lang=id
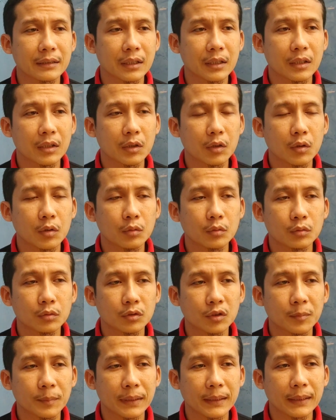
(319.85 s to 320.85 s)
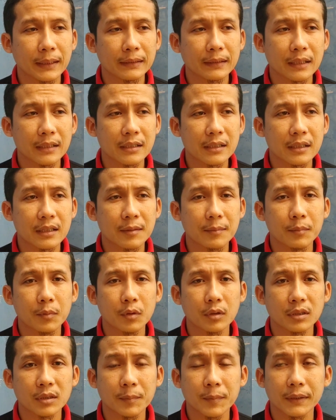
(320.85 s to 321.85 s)
kalau untuk mengatasi
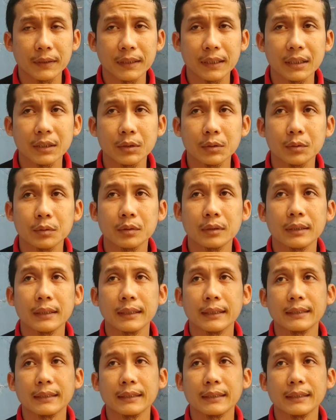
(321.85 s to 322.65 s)
gembung seperti itu?